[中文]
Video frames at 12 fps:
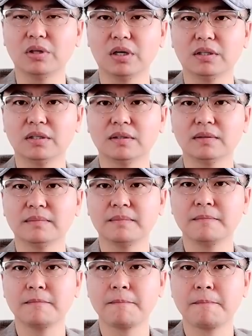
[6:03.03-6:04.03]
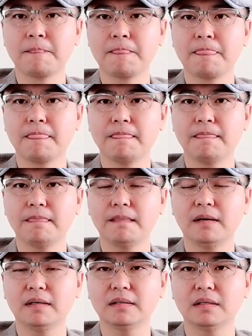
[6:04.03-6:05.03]
疼
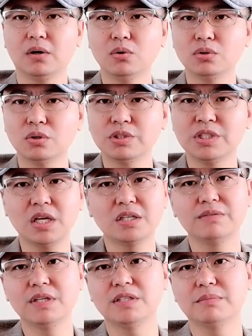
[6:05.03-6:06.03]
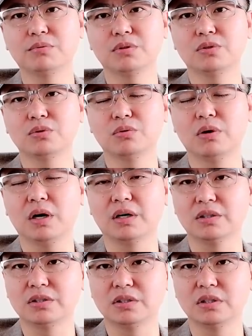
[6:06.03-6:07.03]
的。啊，欧洲现实威胁不是中国，
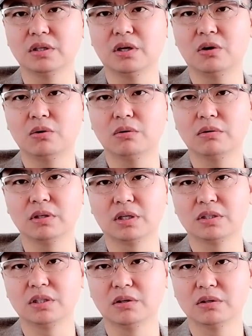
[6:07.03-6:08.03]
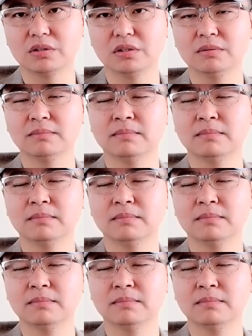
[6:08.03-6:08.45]
而是欧，而是俄罗斯。